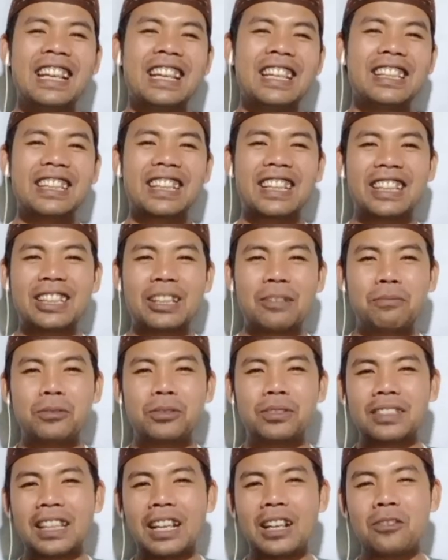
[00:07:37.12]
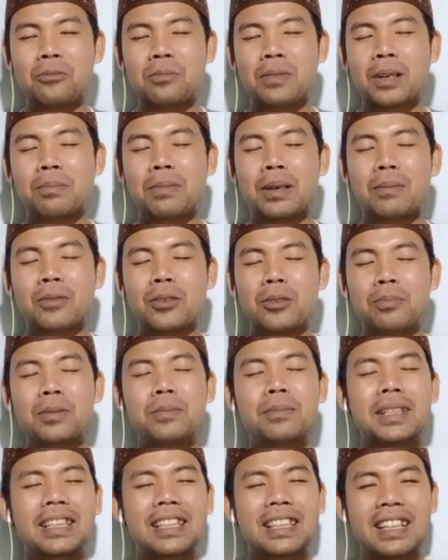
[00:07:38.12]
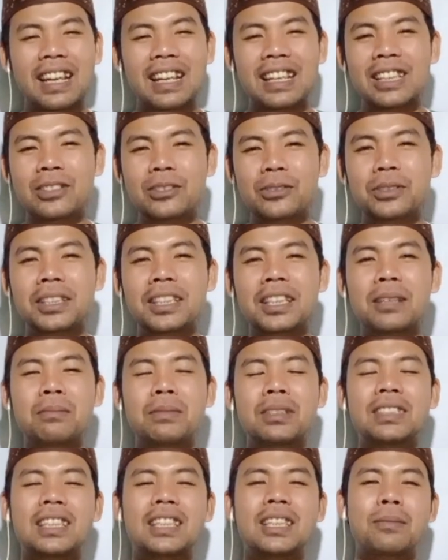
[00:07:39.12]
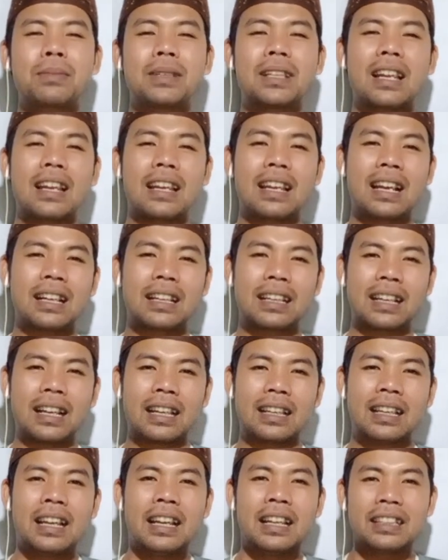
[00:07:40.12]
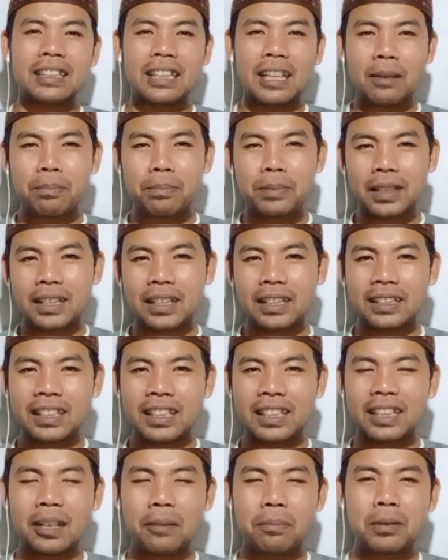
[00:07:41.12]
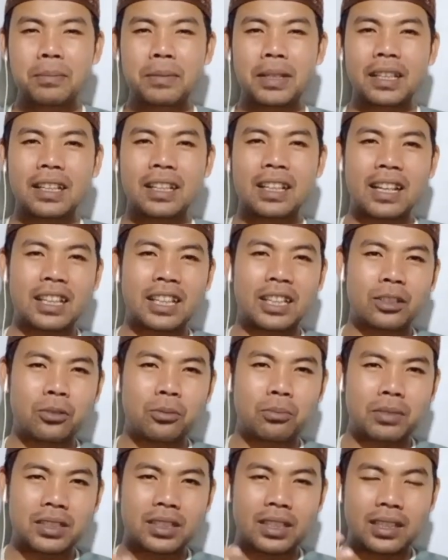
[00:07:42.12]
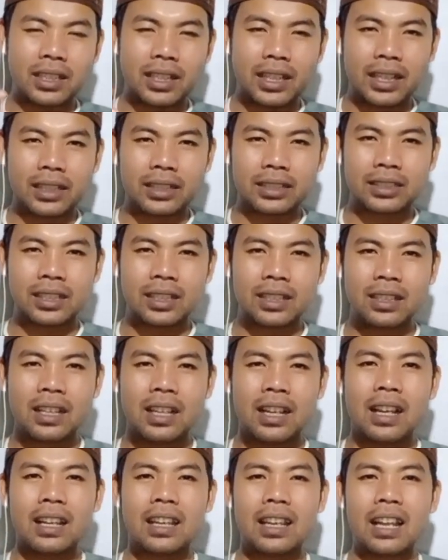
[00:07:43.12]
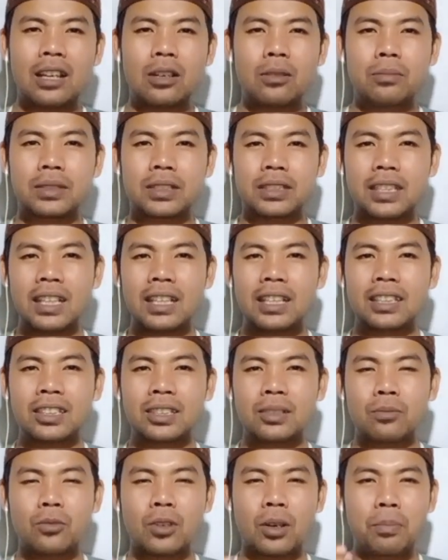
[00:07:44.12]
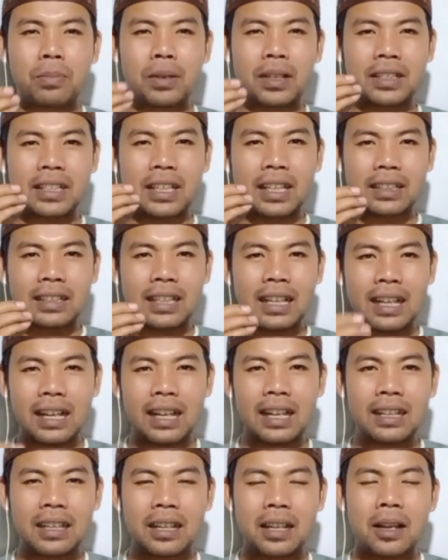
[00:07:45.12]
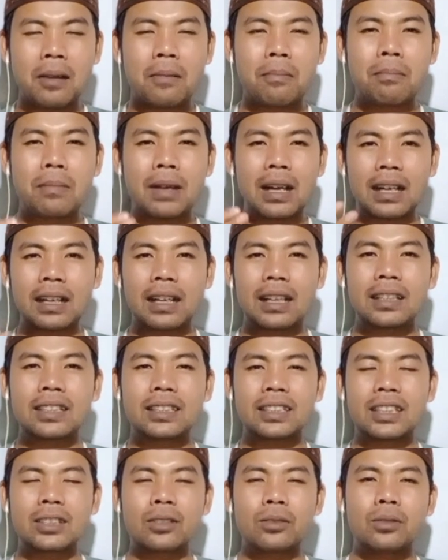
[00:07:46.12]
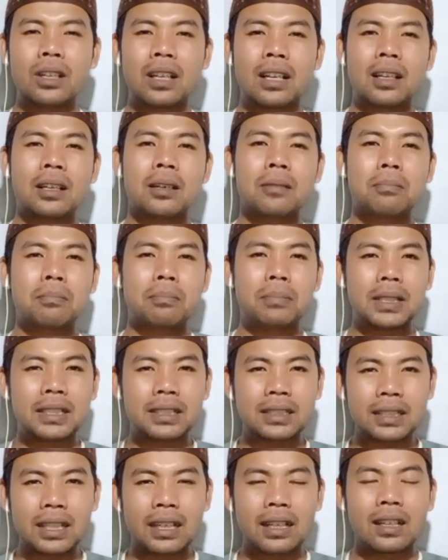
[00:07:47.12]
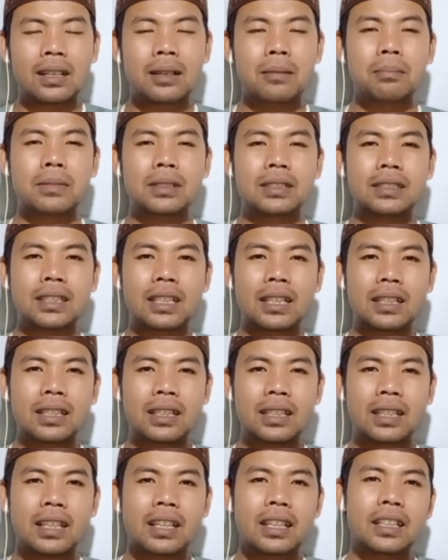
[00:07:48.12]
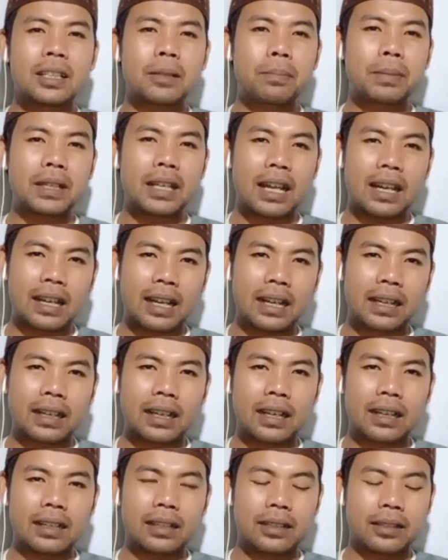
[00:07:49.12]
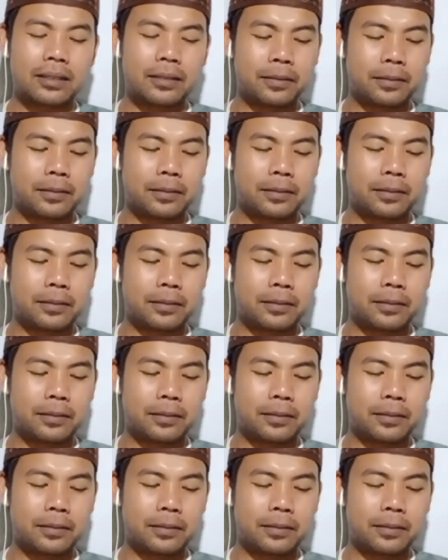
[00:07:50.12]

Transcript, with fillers: Ya kita pun tahu Bang Pablo, pemikiran itu tidak bisa dipidanakan. Tapi ketika pemikiran itu menjadi action, lalu menjadi sebuah pernyataan, maka disitulah bisa menjadi dipidanakan.